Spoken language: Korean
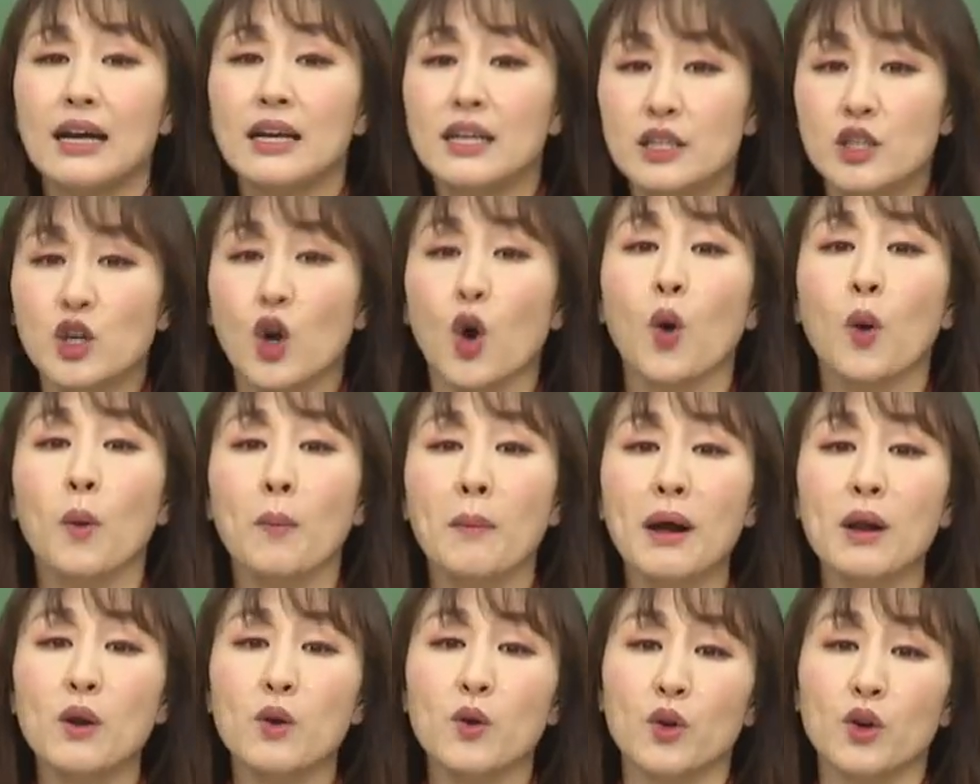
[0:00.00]

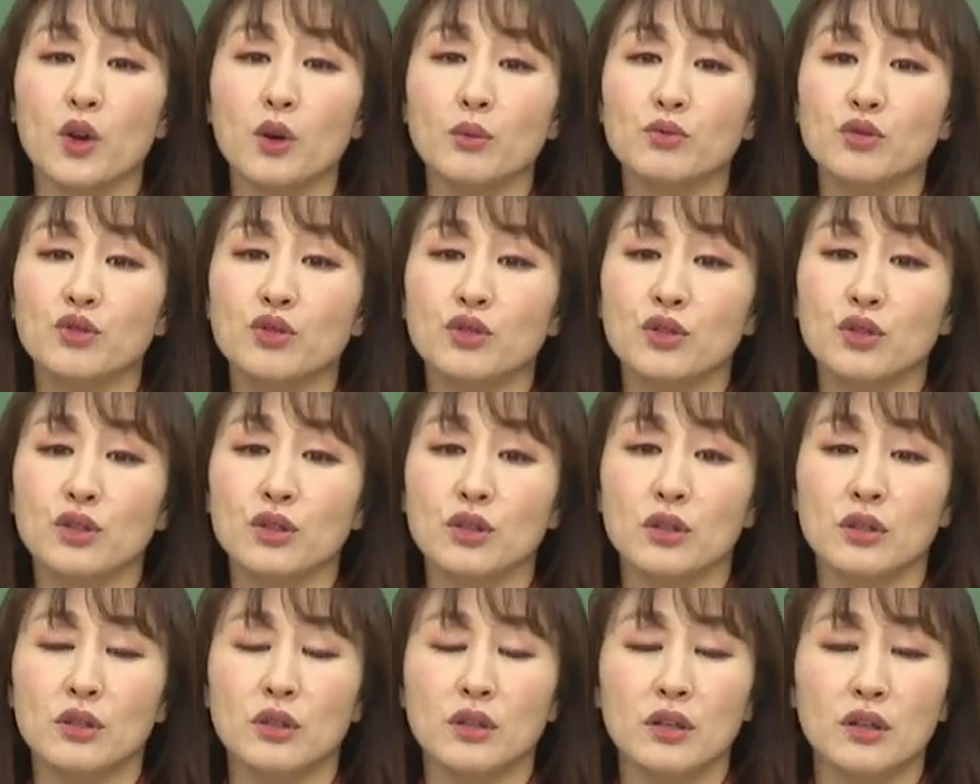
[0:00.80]
정말로
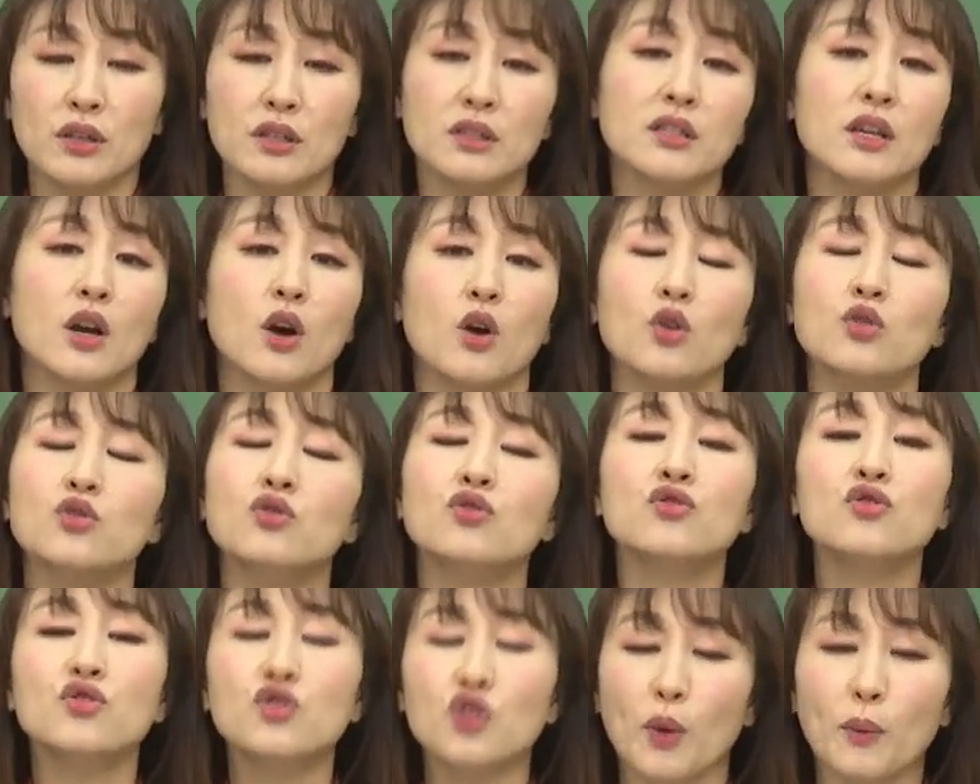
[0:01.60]
여러분들 그냥
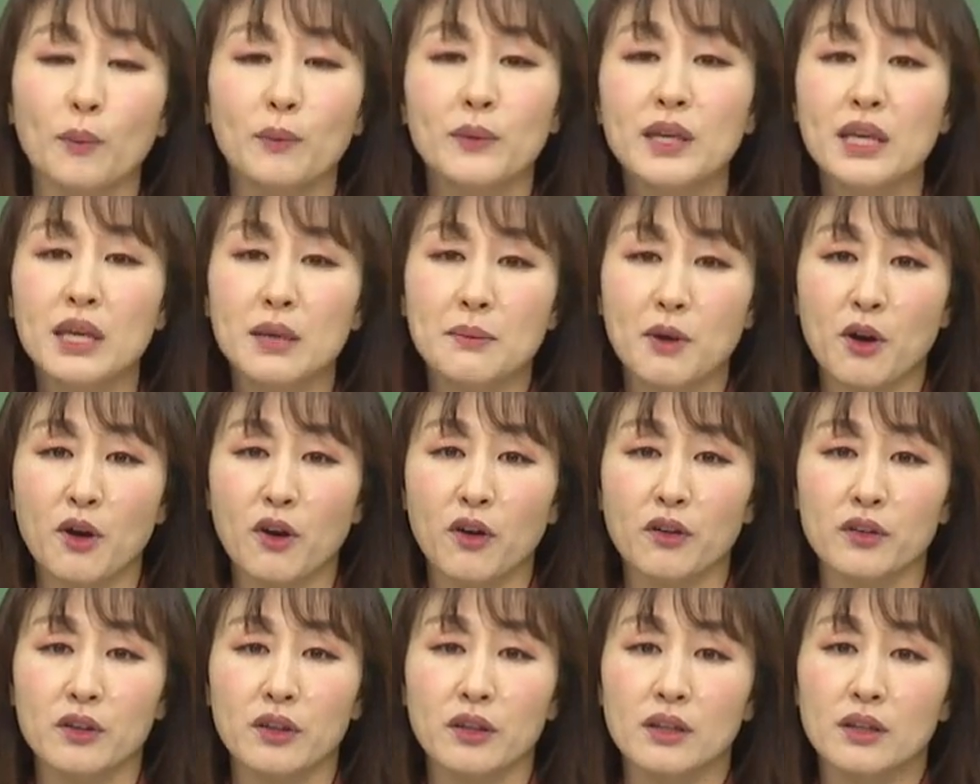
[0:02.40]
허투루
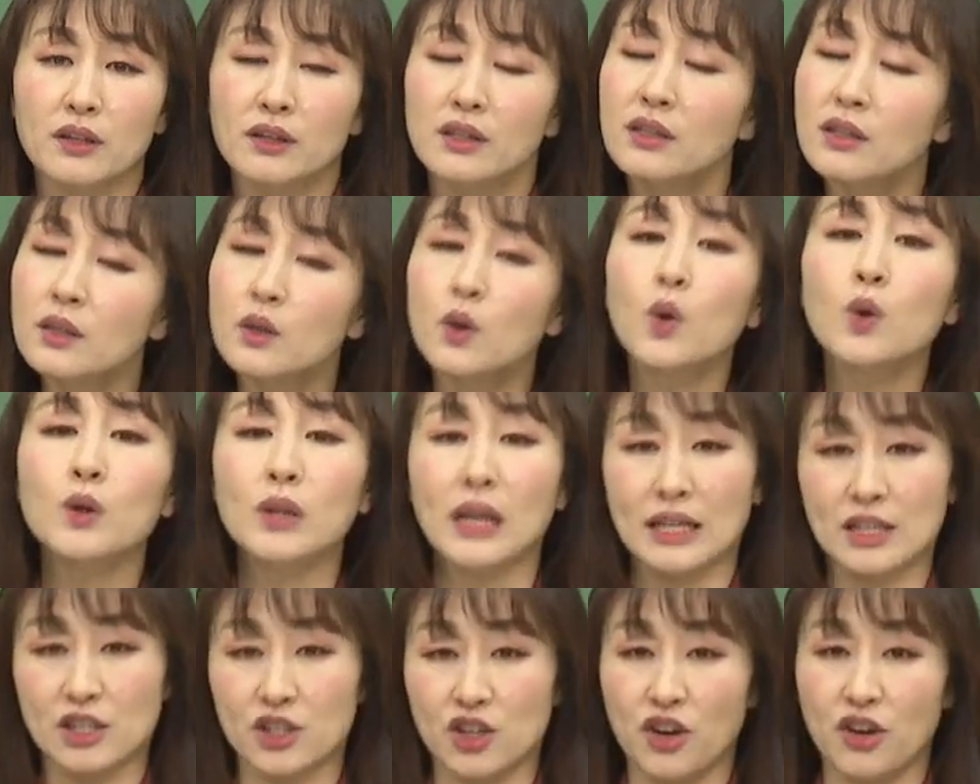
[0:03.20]
넘기면 큰 코
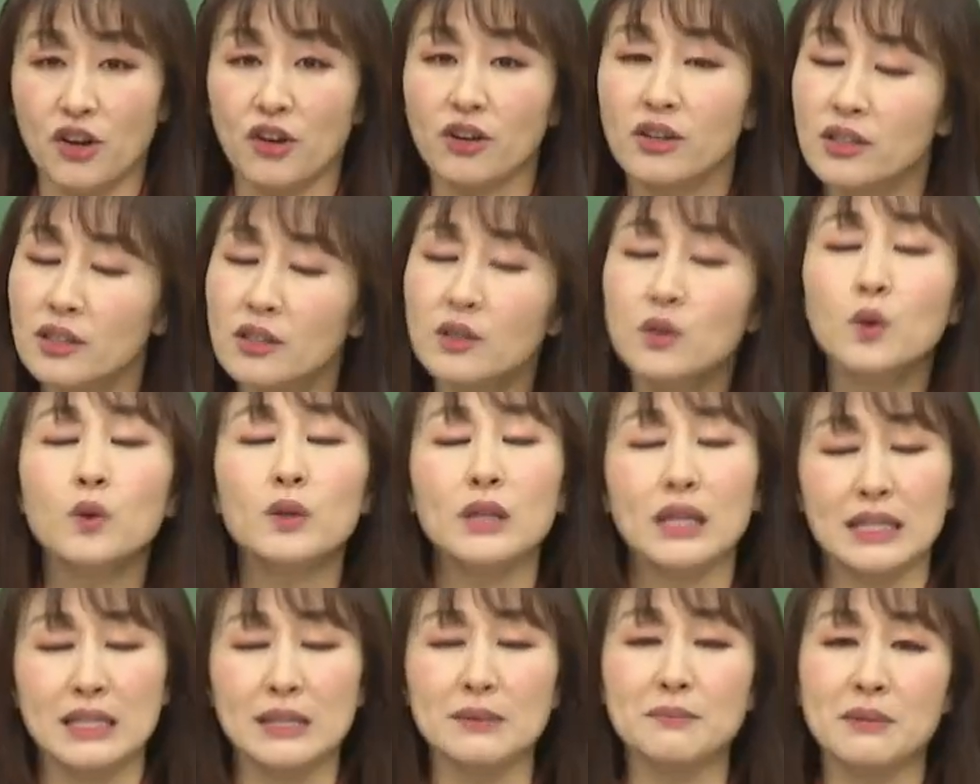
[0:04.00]
다쳐요. 큰 코
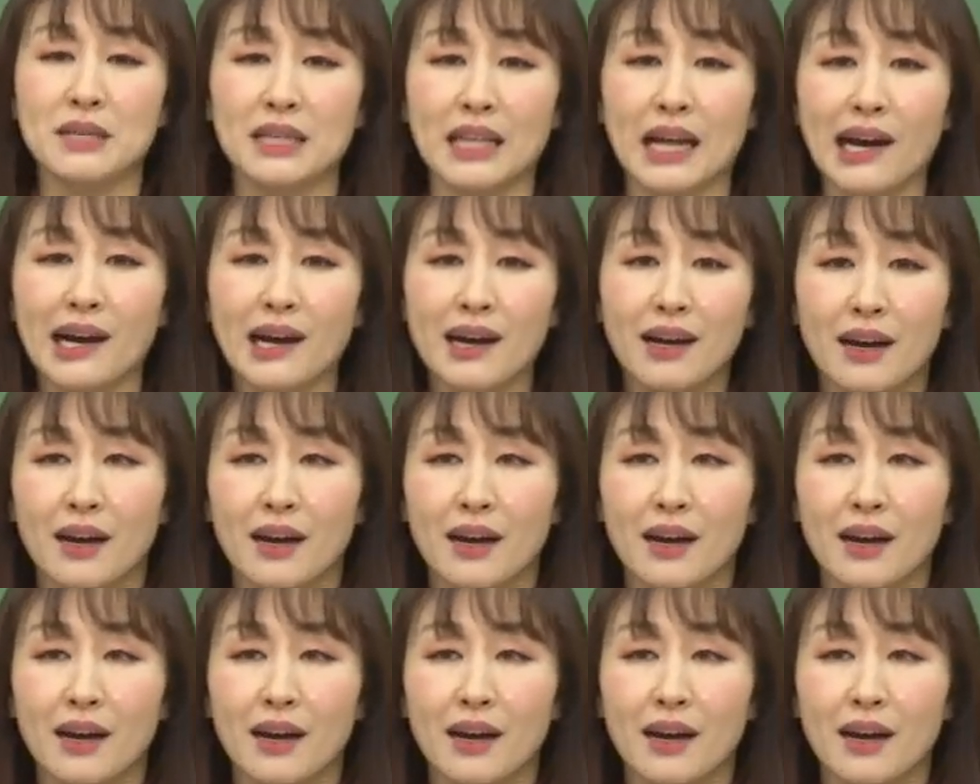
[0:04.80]
다칩니다.